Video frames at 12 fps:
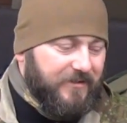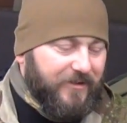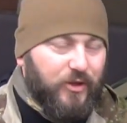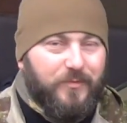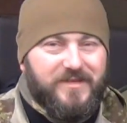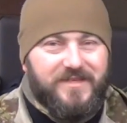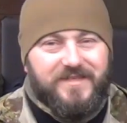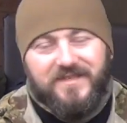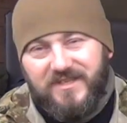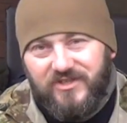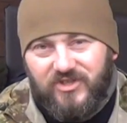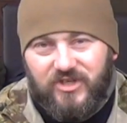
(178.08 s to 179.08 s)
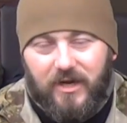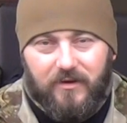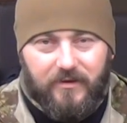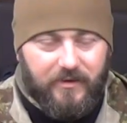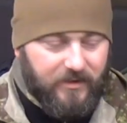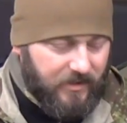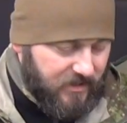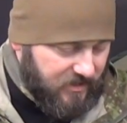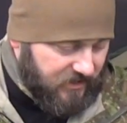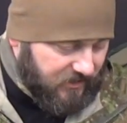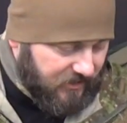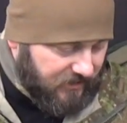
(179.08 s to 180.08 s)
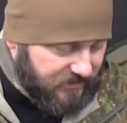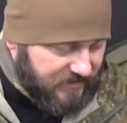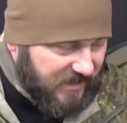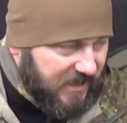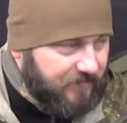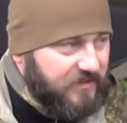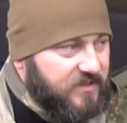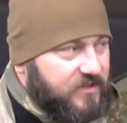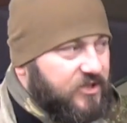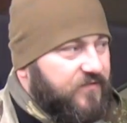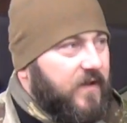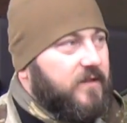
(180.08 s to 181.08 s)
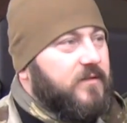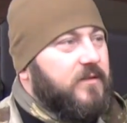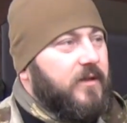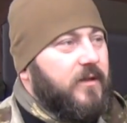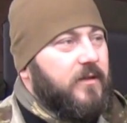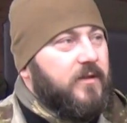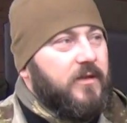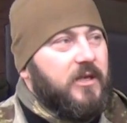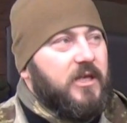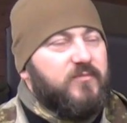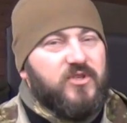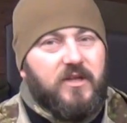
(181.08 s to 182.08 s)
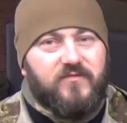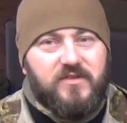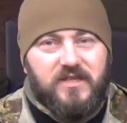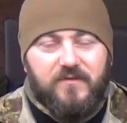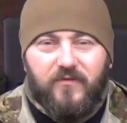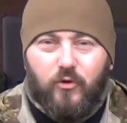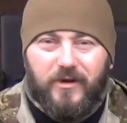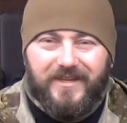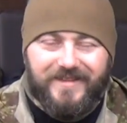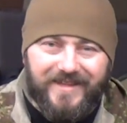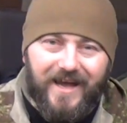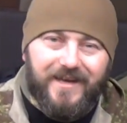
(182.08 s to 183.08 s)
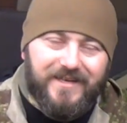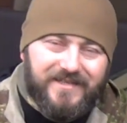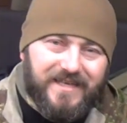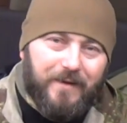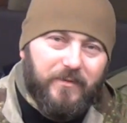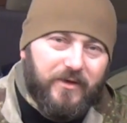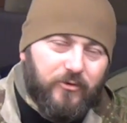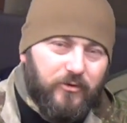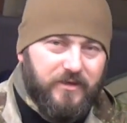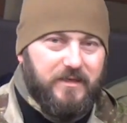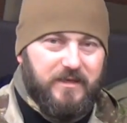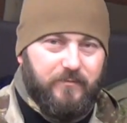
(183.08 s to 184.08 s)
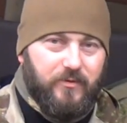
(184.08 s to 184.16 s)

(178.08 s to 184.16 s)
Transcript: natomiast jest niezniszczalny, y, zajebisty, świetny i, i przede wszystkim wykonany tak samo jak oryginalna